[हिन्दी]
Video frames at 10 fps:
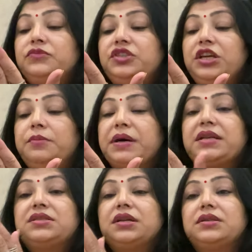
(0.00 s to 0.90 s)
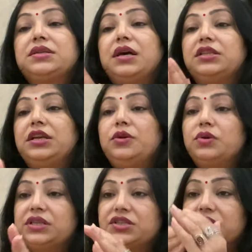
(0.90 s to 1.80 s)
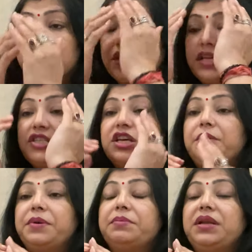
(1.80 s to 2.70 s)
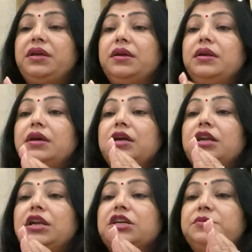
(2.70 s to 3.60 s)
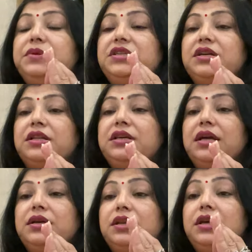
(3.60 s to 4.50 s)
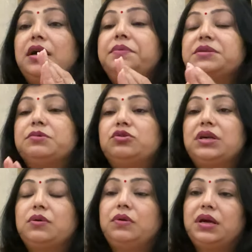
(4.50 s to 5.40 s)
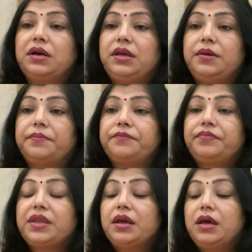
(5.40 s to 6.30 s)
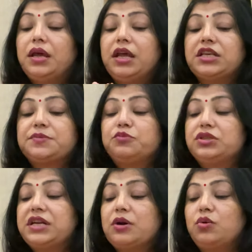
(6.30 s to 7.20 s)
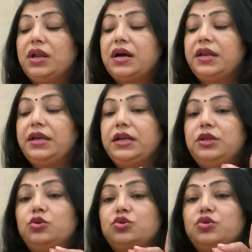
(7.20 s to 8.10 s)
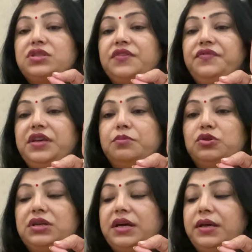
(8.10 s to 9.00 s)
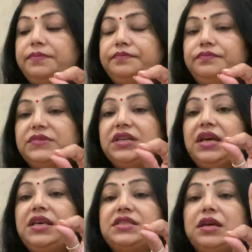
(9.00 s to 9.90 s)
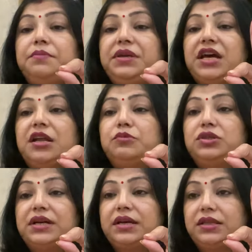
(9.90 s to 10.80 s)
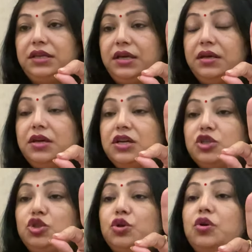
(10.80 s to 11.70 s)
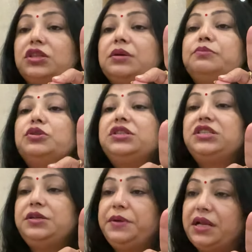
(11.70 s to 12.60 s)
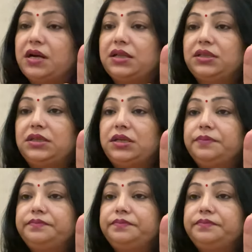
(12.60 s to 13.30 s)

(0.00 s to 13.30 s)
तीन बार इस तरह से हथेलियों के दर्शन करके चेहरे पर मलिए लक्ष्मी जी का ध्यान करिए अब इस मुद्रा को लगाइए इस मुद्रा को लगाने के लिए दोस्तों सिर्फ ये मुद्रा है इसे हम ज्ञान मुद्रा कहते हैं जो गौतम बुद्ध जी भी लगाते थे